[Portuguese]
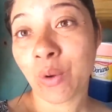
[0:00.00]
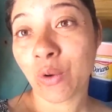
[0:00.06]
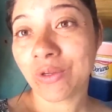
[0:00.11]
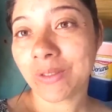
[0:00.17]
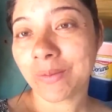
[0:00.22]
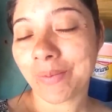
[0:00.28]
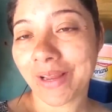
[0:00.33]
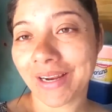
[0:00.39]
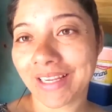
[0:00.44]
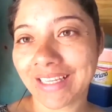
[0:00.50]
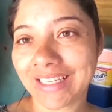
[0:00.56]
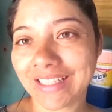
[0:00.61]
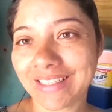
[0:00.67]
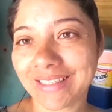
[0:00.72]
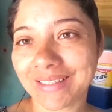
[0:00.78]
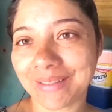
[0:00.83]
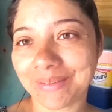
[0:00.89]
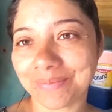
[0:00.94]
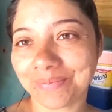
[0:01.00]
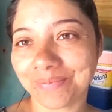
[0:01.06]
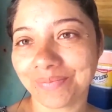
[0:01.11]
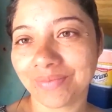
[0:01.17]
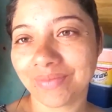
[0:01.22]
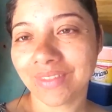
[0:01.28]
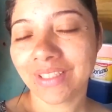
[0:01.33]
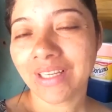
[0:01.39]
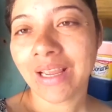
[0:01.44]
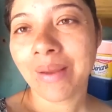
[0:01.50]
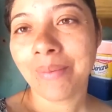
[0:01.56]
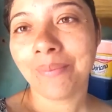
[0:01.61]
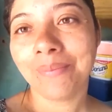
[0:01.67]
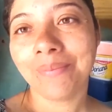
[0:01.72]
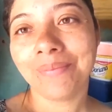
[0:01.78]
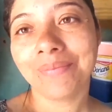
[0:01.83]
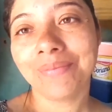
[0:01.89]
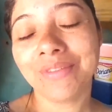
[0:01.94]
Bom, espero que sim.
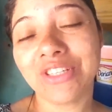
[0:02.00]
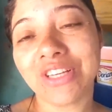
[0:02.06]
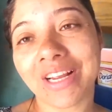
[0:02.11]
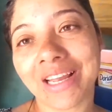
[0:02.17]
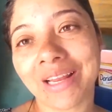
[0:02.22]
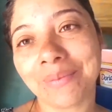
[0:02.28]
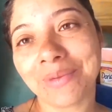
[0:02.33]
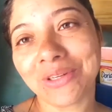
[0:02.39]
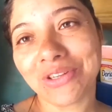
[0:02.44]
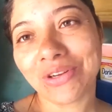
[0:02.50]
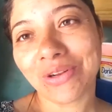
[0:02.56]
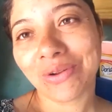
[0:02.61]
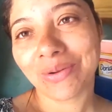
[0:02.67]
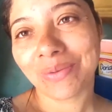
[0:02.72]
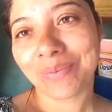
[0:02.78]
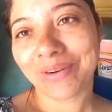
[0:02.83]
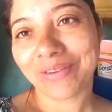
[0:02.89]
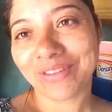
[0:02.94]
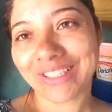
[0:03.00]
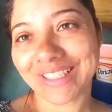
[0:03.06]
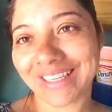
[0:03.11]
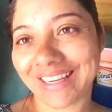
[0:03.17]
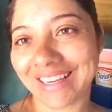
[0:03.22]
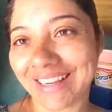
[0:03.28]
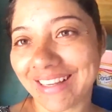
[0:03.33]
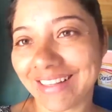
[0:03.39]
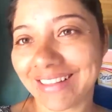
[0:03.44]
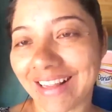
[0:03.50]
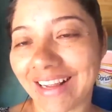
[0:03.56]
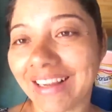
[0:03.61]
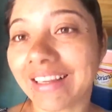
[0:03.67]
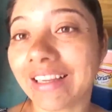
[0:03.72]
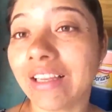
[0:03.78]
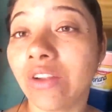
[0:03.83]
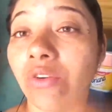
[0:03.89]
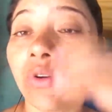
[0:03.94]
Já quero pedir logo pra você, tá?
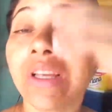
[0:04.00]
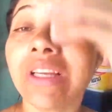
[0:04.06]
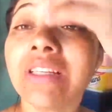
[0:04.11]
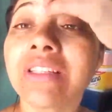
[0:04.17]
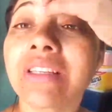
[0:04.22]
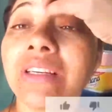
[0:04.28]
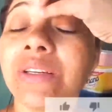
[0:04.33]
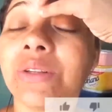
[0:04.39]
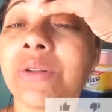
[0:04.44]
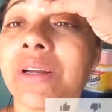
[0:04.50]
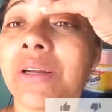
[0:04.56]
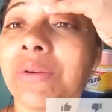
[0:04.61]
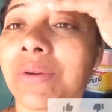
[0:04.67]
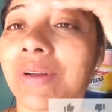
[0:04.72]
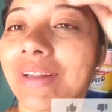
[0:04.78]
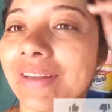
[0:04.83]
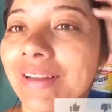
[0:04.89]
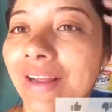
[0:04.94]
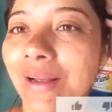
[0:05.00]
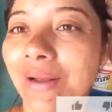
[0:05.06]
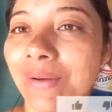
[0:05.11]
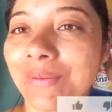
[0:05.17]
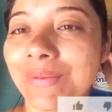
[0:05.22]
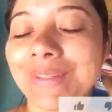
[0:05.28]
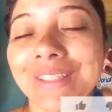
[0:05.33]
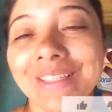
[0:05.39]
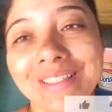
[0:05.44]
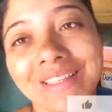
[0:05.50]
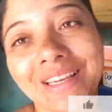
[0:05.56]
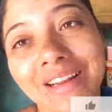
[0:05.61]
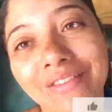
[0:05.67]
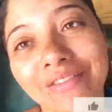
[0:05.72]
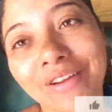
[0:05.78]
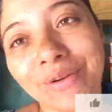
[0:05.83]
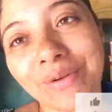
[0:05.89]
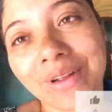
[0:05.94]
Que não é inscrito aí no canal, se
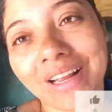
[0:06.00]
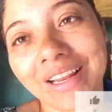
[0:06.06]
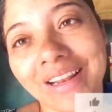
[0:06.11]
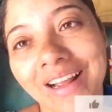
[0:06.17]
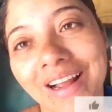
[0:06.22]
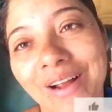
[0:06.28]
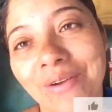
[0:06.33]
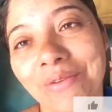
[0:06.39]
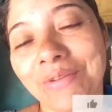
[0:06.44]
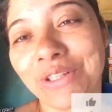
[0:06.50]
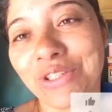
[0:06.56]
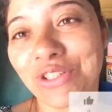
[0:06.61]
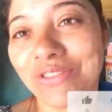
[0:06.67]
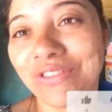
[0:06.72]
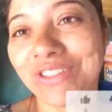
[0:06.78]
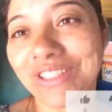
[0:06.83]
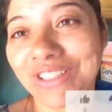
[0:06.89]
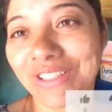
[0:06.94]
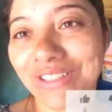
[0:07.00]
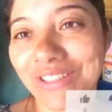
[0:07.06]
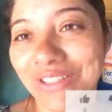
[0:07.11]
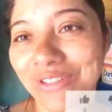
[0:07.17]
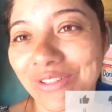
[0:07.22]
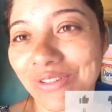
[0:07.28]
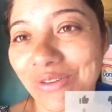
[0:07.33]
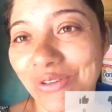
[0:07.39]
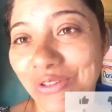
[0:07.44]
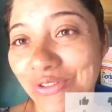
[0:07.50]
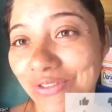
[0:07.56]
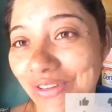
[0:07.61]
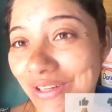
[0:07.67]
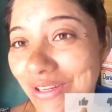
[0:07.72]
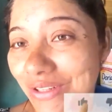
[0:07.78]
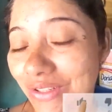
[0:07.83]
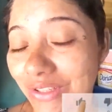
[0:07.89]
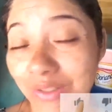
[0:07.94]
inscreva aí no canal, ative o sininho das
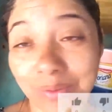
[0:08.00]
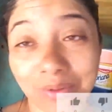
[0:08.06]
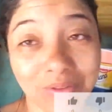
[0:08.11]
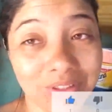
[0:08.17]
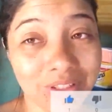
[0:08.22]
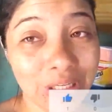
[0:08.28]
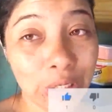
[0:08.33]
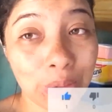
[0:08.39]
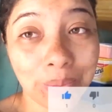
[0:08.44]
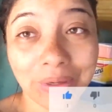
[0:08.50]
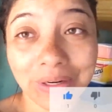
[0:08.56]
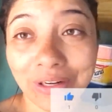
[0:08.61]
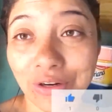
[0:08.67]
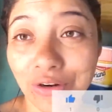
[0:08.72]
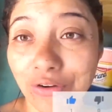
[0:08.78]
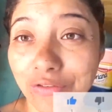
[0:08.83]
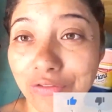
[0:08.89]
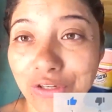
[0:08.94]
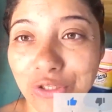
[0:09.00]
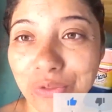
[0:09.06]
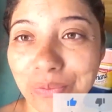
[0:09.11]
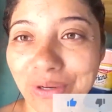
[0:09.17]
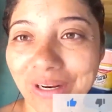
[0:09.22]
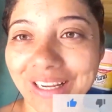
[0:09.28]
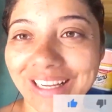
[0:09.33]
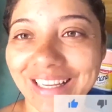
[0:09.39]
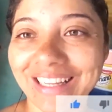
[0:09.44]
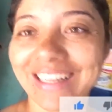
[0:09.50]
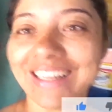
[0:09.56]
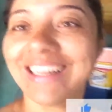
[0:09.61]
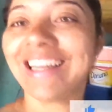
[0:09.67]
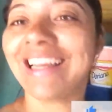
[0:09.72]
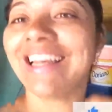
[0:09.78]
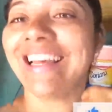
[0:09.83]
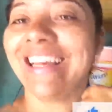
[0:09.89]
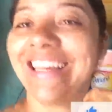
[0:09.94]
notificações pra você não perder nenhum vídeo por aqui
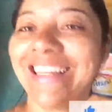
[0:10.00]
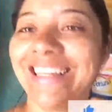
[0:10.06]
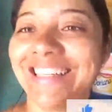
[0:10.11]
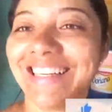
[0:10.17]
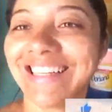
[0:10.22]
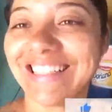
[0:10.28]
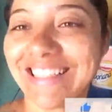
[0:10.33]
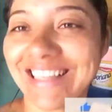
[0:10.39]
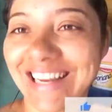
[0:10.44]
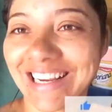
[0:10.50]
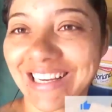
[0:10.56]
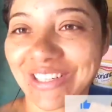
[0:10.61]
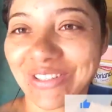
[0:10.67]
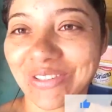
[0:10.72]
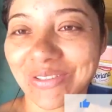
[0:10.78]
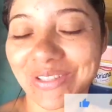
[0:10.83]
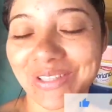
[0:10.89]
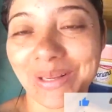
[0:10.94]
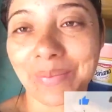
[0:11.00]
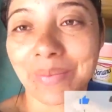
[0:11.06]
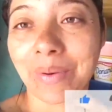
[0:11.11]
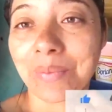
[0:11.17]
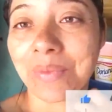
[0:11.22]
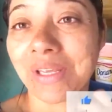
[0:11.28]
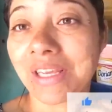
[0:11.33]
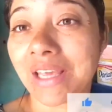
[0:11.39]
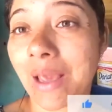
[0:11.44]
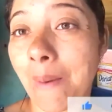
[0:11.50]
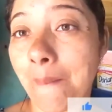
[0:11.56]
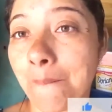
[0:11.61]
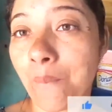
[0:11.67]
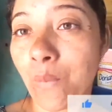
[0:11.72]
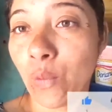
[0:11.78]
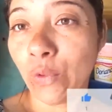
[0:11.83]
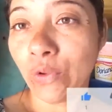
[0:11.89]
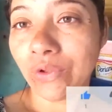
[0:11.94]
e dê esse like de você pra mim que é
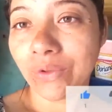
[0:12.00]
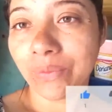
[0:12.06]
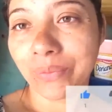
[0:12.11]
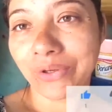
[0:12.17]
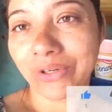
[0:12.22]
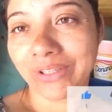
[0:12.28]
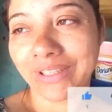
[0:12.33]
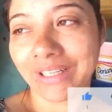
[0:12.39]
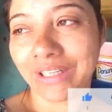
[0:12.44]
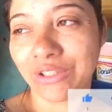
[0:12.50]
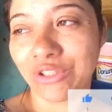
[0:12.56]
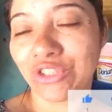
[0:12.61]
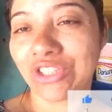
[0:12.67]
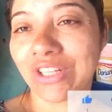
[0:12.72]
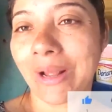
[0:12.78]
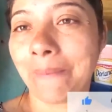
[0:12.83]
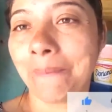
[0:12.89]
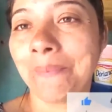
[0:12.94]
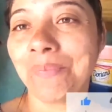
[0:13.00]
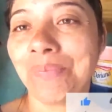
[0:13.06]
muito importante, tá?